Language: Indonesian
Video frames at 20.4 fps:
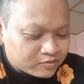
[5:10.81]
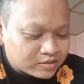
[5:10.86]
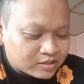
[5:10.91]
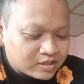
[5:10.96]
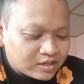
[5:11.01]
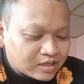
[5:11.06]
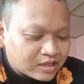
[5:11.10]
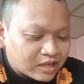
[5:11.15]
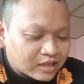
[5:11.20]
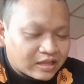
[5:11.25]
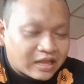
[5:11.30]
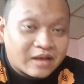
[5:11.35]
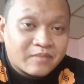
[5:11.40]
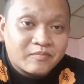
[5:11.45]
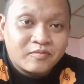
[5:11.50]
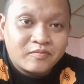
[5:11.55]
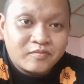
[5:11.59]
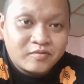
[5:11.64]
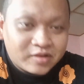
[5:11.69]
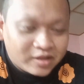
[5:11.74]
saja
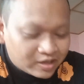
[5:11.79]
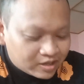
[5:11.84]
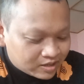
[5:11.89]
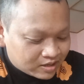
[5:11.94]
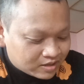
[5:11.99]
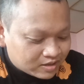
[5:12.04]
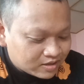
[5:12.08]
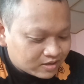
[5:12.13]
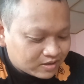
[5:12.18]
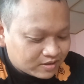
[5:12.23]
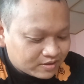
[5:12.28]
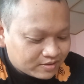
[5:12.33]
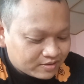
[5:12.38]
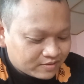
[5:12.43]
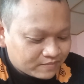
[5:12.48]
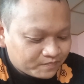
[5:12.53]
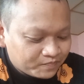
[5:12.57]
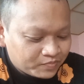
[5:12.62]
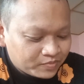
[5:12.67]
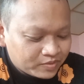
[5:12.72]
datang pun boleh
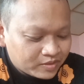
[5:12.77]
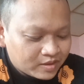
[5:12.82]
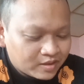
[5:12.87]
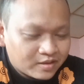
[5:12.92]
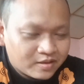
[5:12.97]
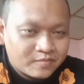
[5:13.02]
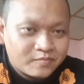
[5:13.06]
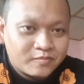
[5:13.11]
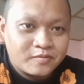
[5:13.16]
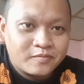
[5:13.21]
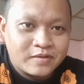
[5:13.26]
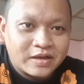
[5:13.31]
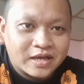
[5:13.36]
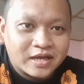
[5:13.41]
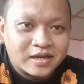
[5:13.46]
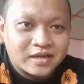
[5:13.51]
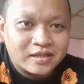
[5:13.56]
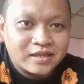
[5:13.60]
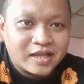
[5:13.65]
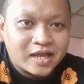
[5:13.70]
mau
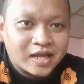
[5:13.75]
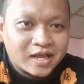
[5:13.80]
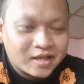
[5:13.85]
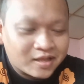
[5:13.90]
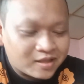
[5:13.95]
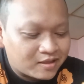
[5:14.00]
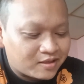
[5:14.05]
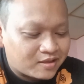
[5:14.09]
makan rendang